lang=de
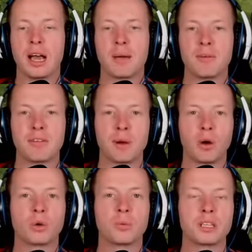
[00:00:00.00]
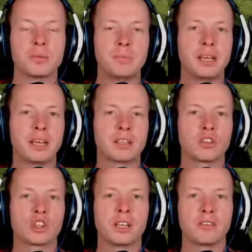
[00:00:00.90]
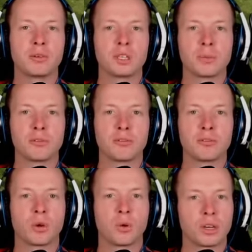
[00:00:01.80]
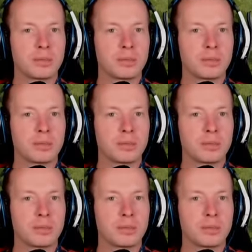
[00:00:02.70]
Aber wir brauchen, um das Bier herzustellen für unsere Bevölkerung,